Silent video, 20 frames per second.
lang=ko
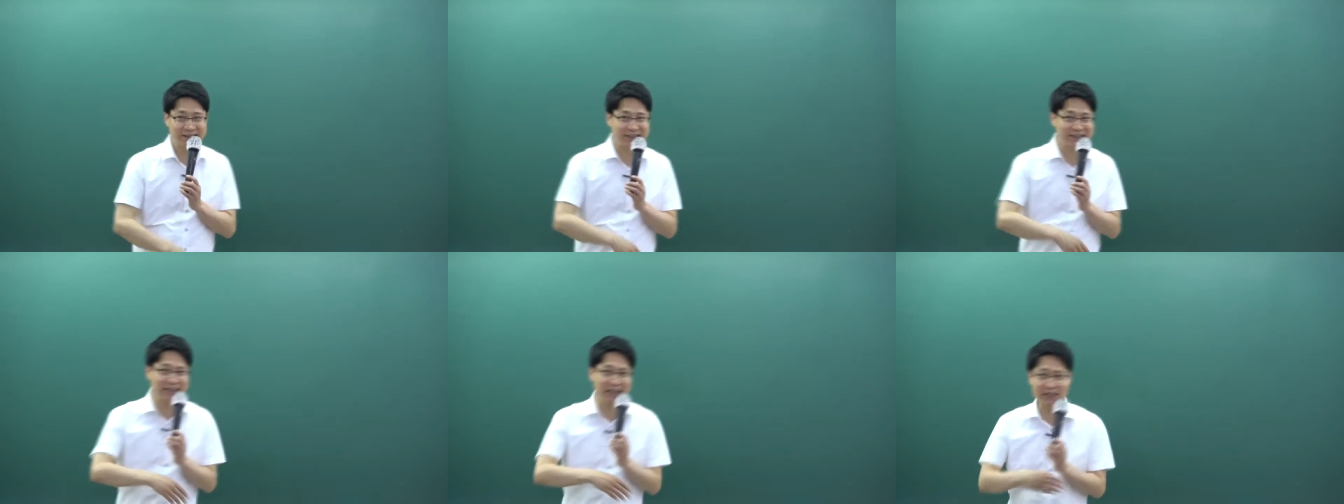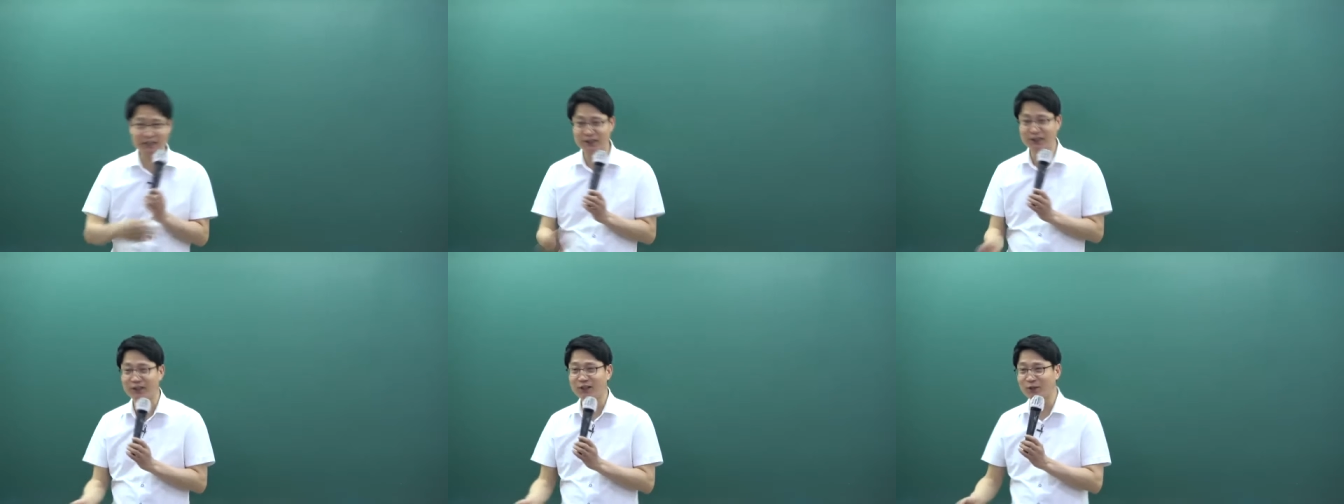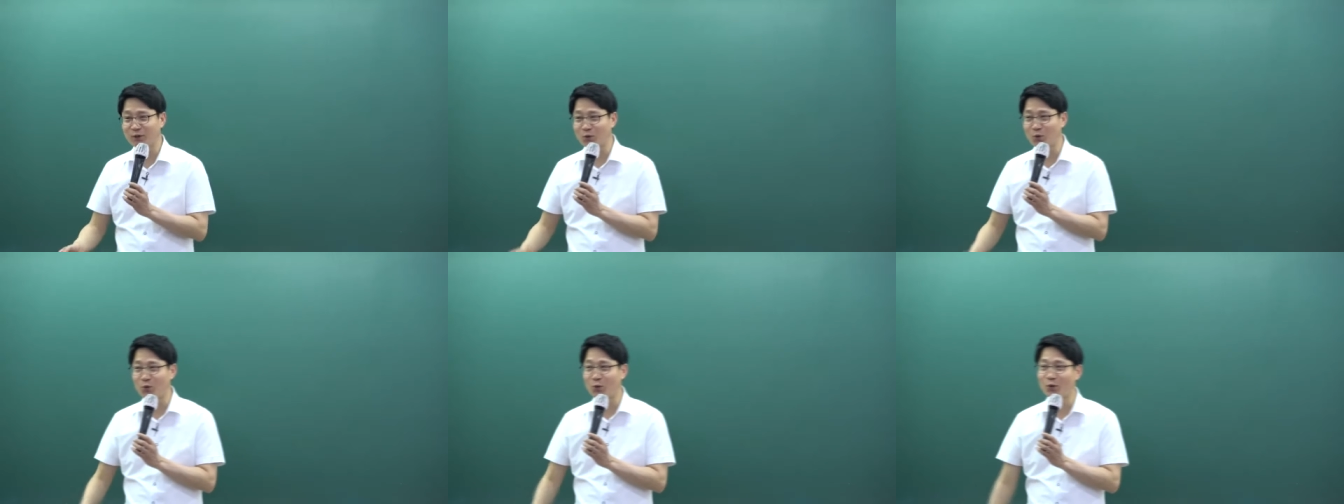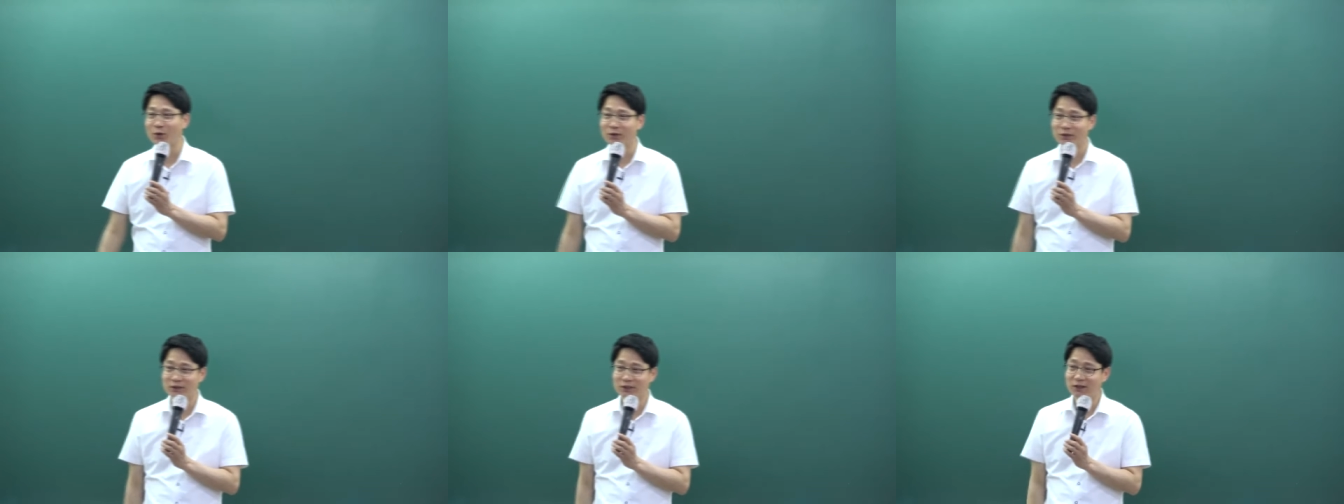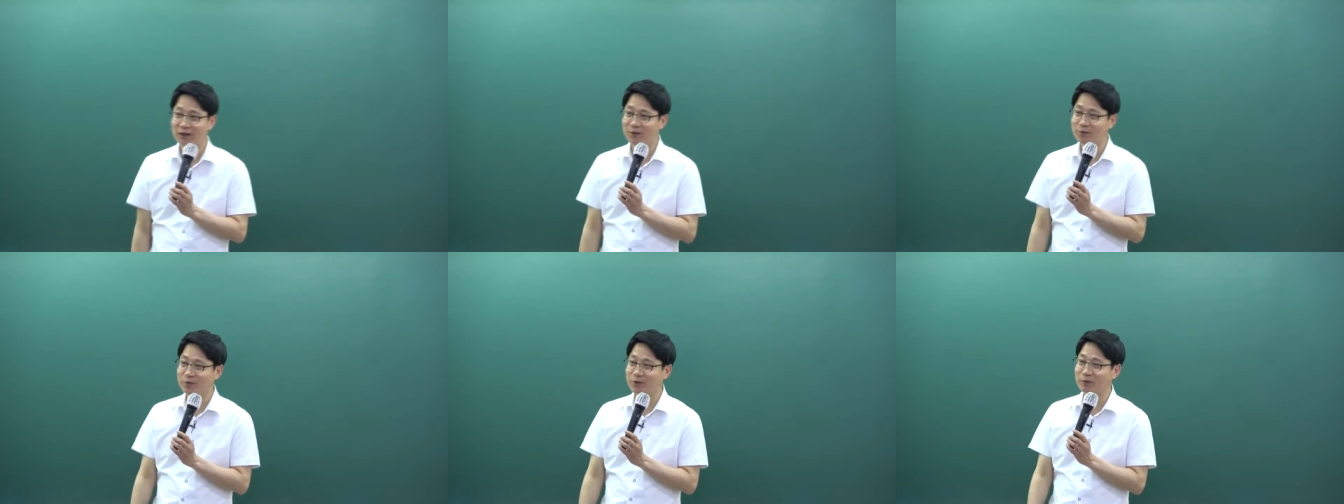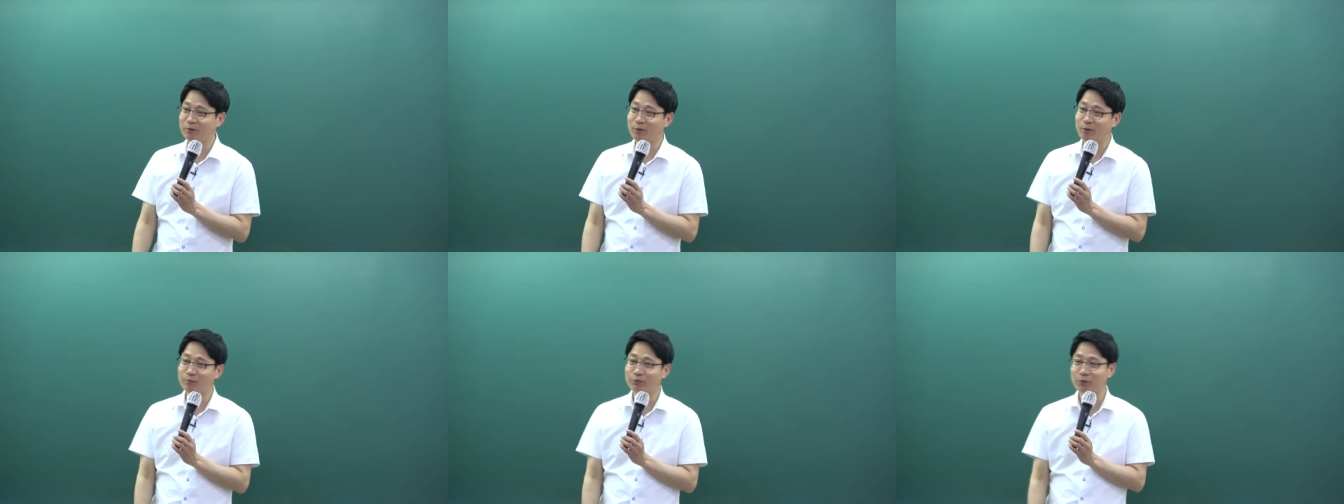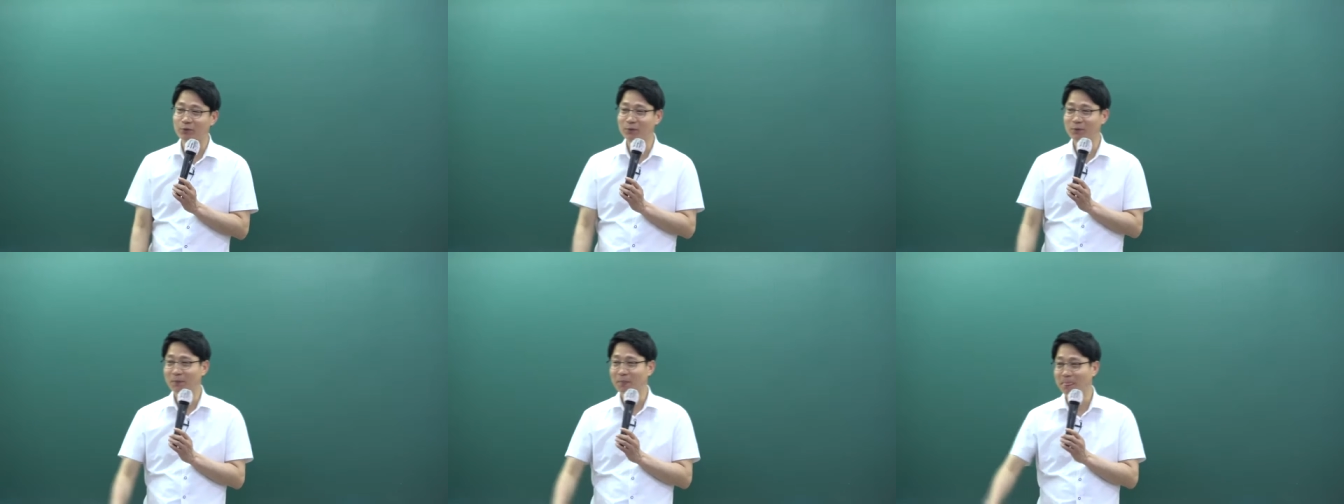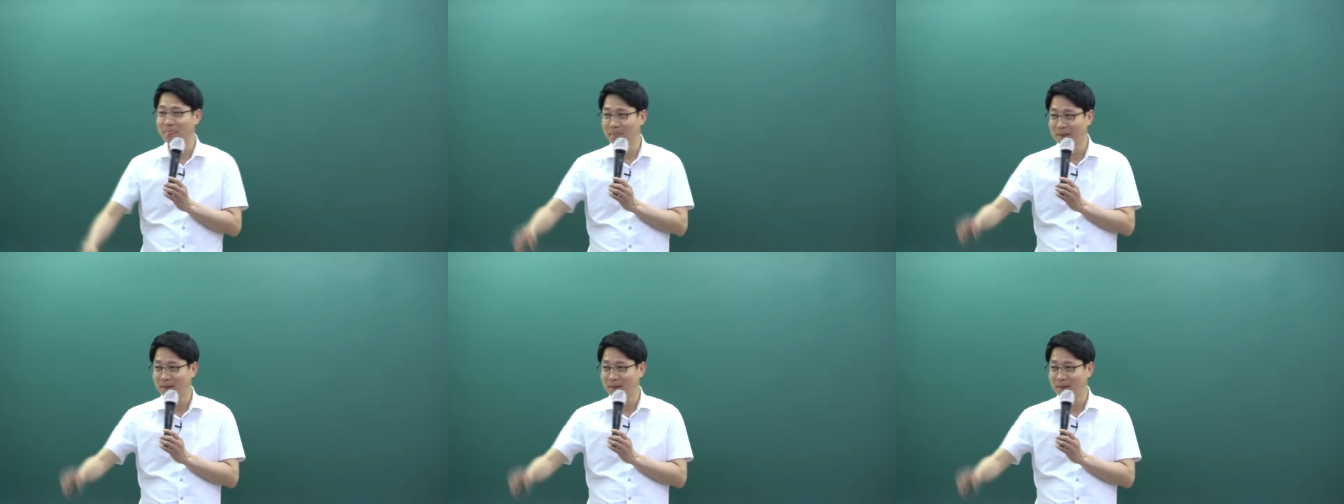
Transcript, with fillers: 딱 지나도 체납세액이 몇 프로?